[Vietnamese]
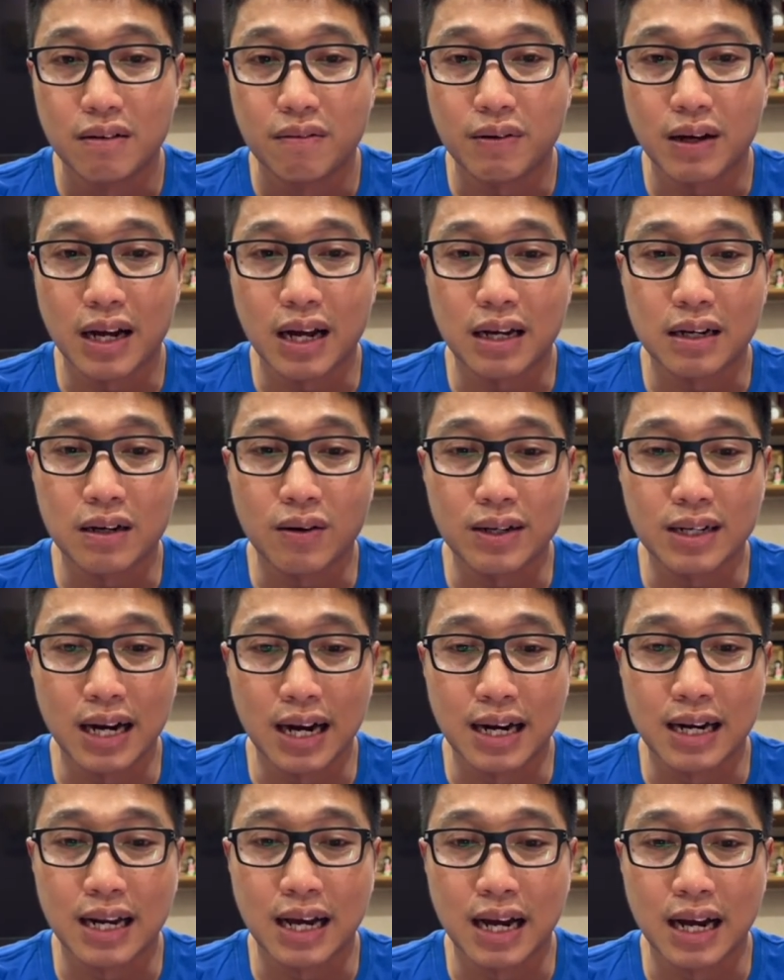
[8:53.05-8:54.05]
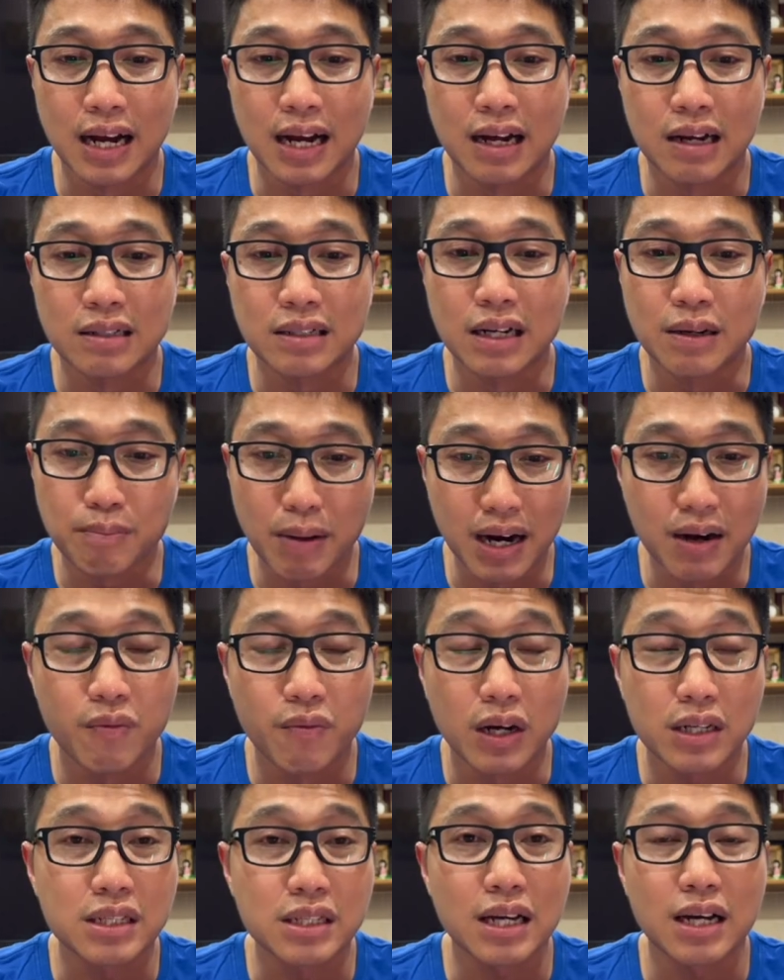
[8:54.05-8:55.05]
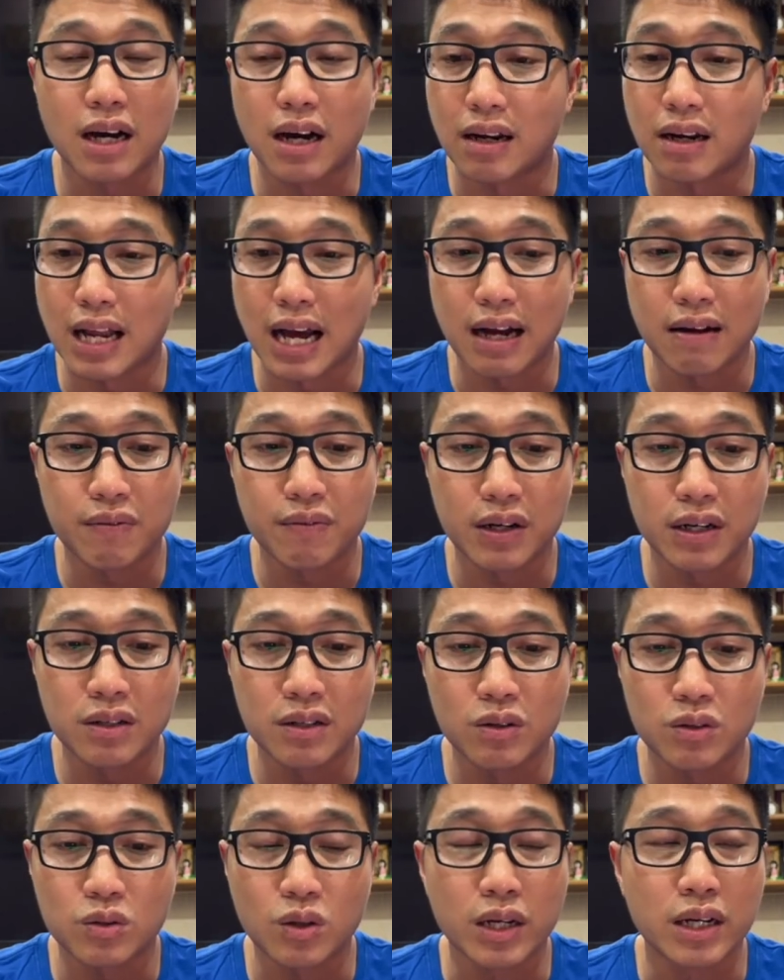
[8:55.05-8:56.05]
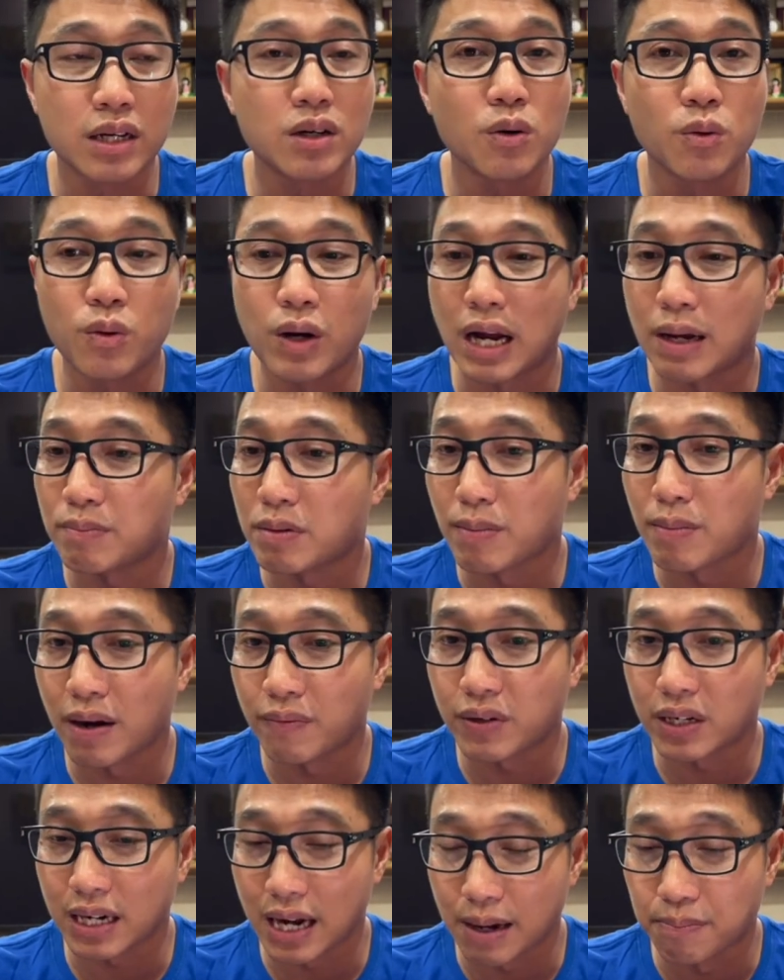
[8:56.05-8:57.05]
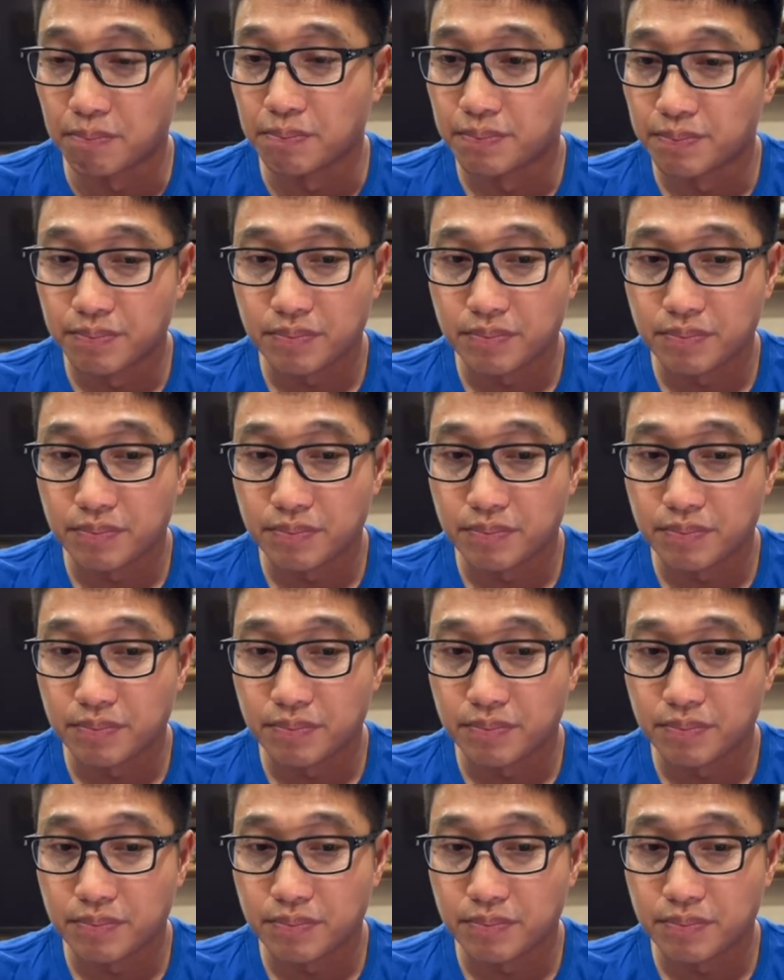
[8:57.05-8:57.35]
và nói rằng là Đình Bắc vẫn sẽ ở lại với đội tuyển U hai mươi ba Việt Nam.